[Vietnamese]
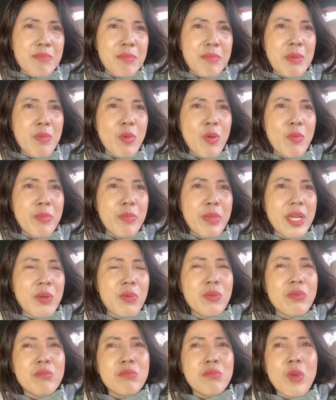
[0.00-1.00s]
mà bố
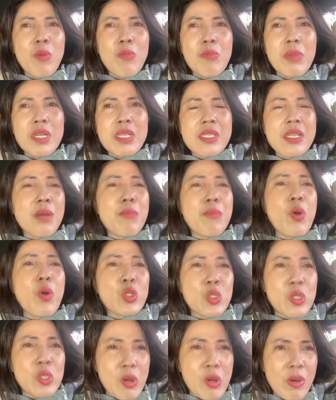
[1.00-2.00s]
mẹ cũng không bao giờ
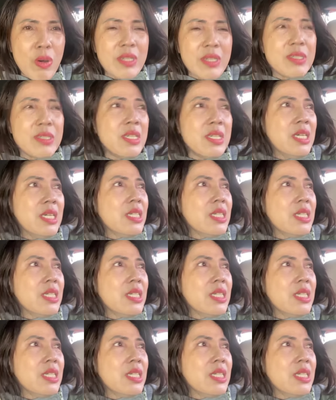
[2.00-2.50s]
bỏ chúng con